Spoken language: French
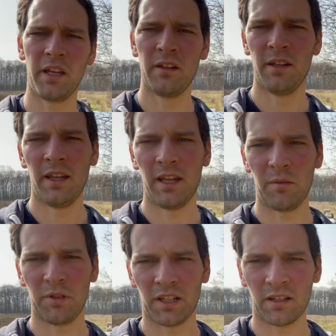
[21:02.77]
et
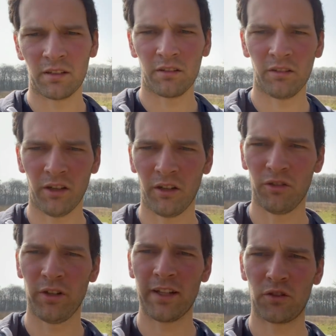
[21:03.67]
eh bien, euh,
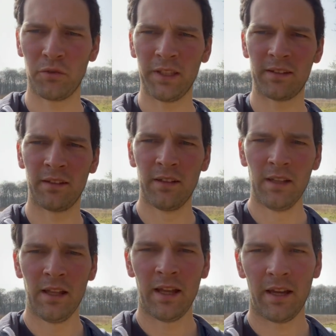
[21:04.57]
de la suite.
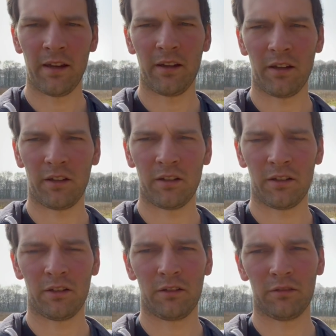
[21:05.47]

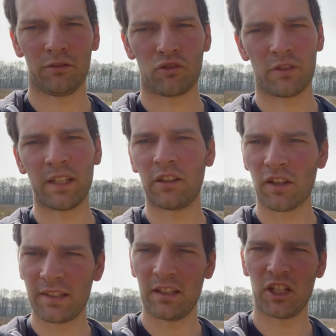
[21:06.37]
Euh, je sais
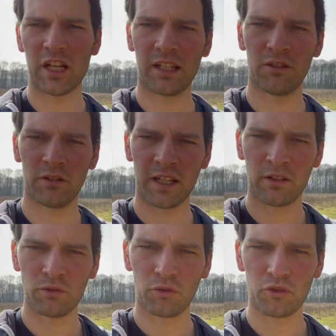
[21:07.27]
d'ores et déjà qu'il y a
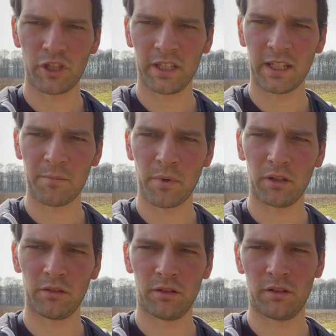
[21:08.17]
un autre rucher qui
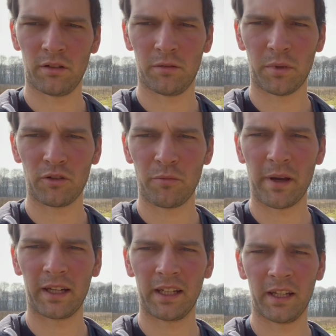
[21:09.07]
apporte Porte de
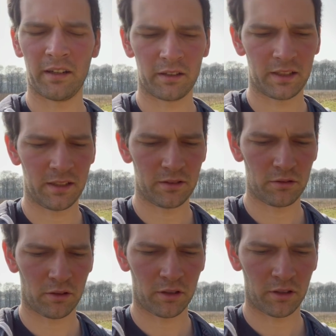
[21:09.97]
Paris qui est sur